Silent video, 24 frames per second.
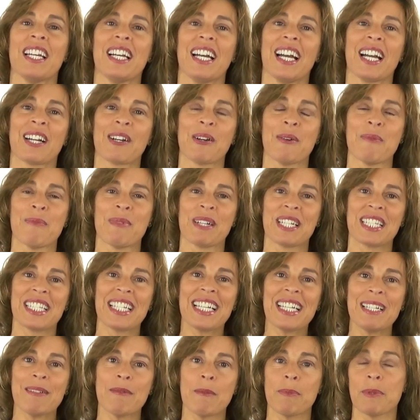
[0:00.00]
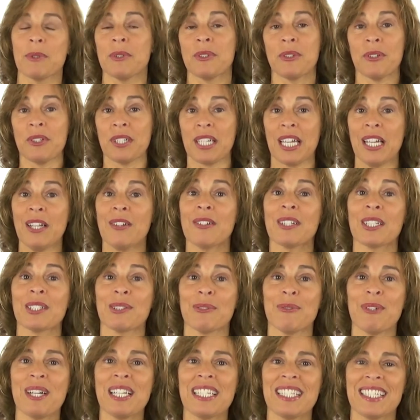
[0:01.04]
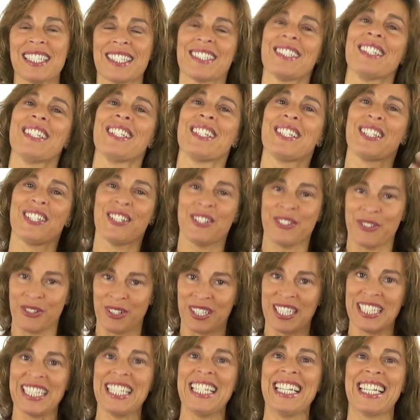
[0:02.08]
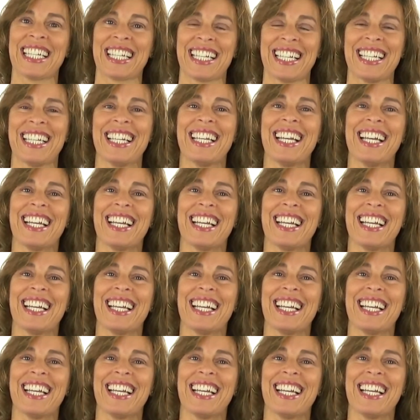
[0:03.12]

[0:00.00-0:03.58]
a conversar y me preguntó qué es lo que tú haces. Y yo le dije.